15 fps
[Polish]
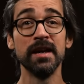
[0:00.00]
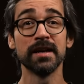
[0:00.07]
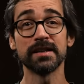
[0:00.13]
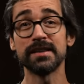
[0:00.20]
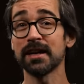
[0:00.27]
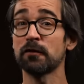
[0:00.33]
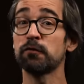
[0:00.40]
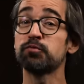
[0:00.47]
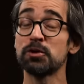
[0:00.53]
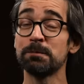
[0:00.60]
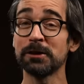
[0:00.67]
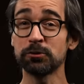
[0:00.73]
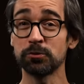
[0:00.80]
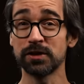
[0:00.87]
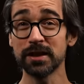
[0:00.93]
Jednak w
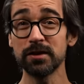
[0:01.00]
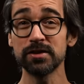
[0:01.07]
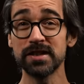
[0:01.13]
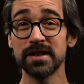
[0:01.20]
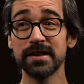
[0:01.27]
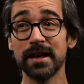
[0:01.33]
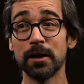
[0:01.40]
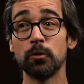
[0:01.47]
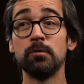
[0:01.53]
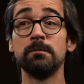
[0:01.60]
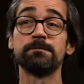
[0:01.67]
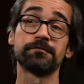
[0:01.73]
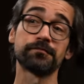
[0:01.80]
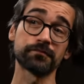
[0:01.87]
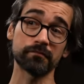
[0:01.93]
przypadku tego
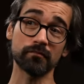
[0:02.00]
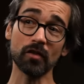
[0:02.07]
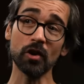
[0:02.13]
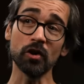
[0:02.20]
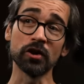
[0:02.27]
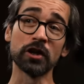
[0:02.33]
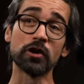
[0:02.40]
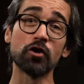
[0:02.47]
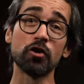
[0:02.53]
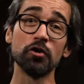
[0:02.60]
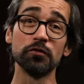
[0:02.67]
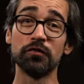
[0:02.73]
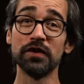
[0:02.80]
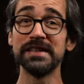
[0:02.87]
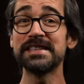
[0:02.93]
serialu jego
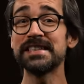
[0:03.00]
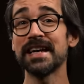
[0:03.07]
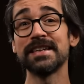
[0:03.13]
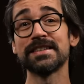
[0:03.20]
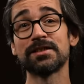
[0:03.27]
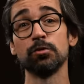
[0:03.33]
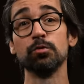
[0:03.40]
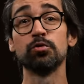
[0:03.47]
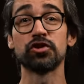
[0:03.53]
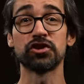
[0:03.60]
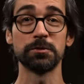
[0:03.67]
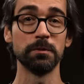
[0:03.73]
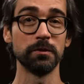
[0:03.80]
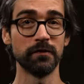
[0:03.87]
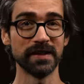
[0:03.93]
konwencja jest
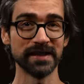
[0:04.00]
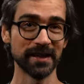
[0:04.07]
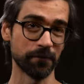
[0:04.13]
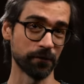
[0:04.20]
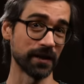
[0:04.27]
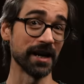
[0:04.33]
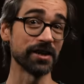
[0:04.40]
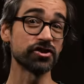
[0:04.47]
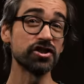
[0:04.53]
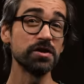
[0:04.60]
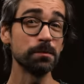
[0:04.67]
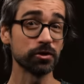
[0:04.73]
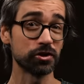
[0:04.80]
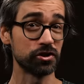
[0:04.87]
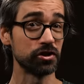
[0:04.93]
utrzymywana w
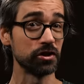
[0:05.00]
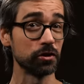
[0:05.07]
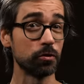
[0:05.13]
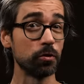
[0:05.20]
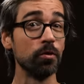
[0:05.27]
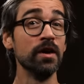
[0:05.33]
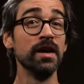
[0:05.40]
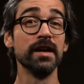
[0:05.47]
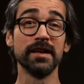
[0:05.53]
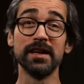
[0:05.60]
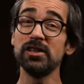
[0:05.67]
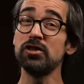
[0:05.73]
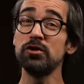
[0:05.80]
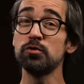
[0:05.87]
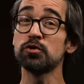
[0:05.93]
każdym odcinku.
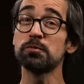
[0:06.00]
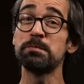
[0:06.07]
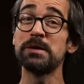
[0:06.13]
Jeśli już